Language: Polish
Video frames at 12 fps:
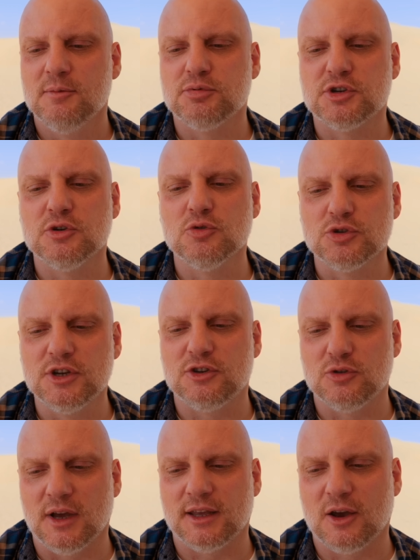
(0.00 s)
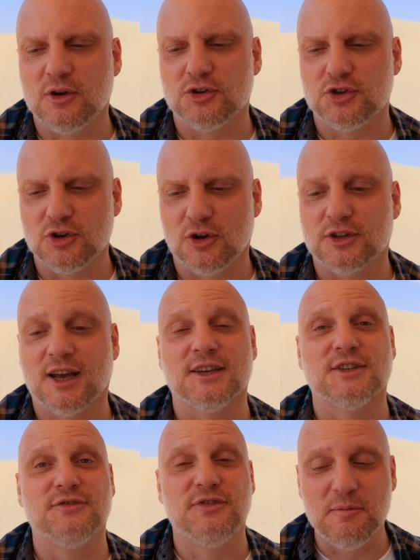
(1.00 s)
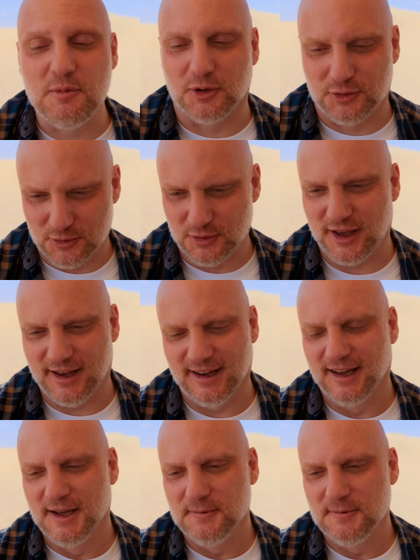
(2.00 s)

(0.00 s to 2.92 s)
przy użyciu jakiegoś środka zwymiotuje